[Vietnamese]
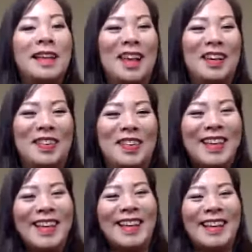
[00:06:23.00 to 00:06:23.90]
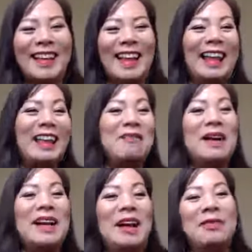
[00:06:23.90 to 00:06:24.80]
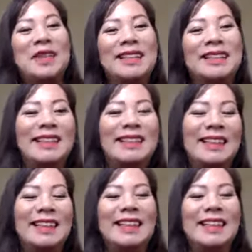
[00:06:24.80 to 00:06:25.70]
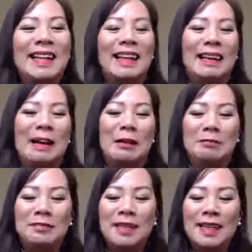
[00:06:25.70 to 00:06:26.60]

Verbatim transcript: nhiều tại vì mình gặp thường á thì uh,